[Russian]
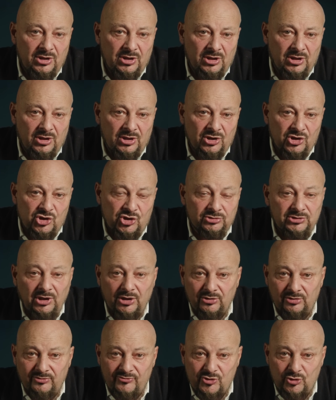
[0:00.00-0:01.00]
э,
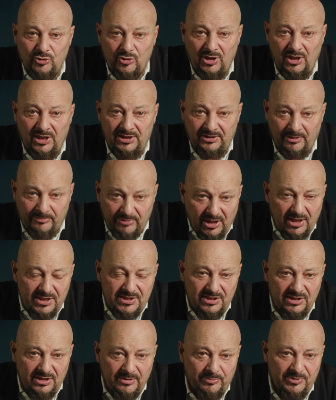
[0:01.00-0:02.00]
желают все
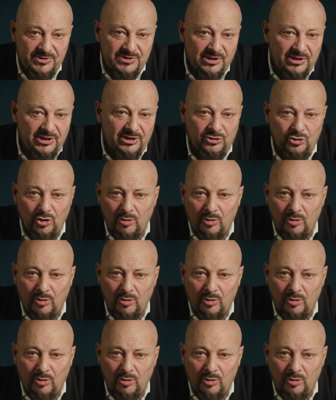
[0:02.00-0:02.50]
отобрать и поделить.